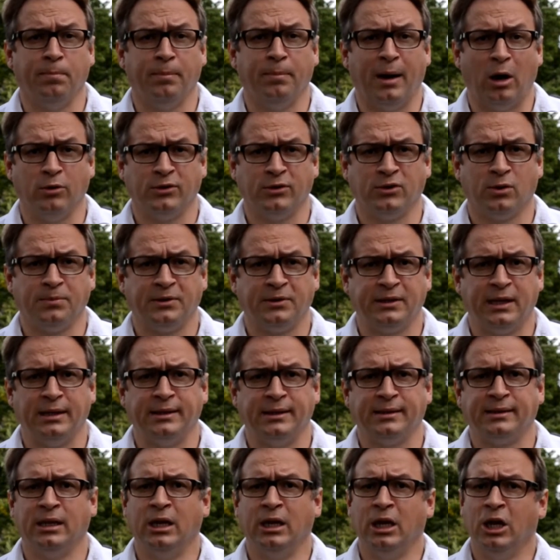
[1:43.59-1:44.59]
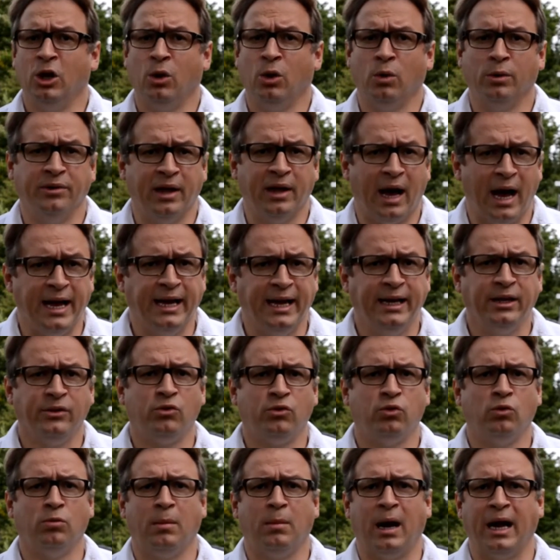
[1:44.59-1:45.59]
Bausubstanz und
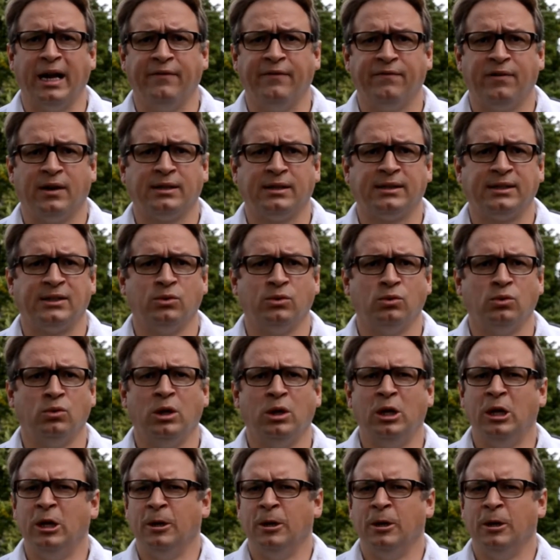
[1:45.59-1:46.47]
Eigentum einfach zu.